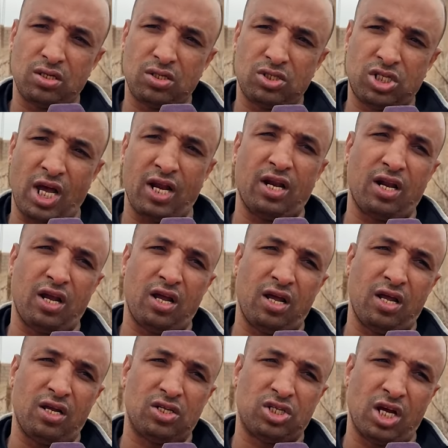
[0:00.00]

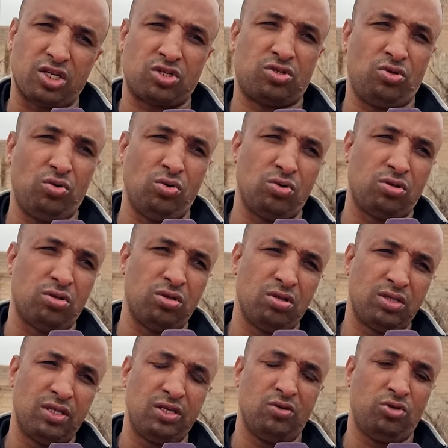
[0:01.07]
شهر شهر 9
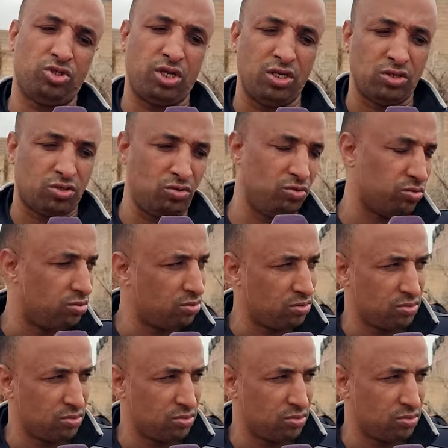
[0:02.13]
22 9